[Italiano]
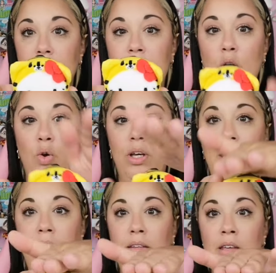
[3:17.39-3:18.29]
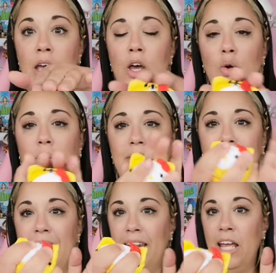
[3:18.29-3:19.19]
di Hello Kitty quanto
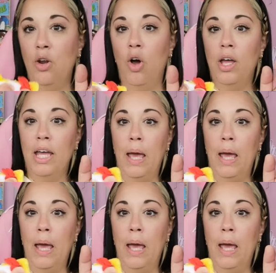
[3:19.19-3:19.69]
è carino